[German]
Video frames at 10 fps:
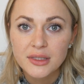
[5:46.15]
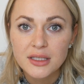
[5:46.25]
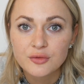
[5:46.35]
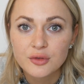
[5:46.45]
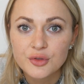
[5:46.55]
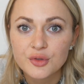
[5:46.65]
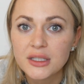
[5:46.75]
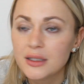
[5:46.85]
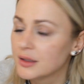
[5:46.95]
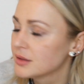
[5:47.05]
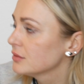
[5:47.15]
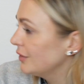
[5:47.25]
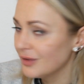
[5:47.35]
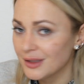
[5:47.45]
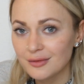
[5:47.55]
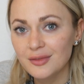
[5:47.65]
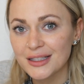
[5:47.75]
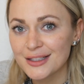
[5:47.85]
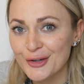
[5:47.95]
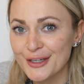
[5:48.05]
das hat funktioniert. Wie finden wir
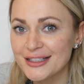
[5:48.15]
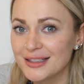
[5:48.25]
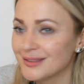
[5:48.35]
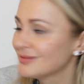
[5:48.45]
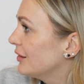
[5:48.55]
es, Leute?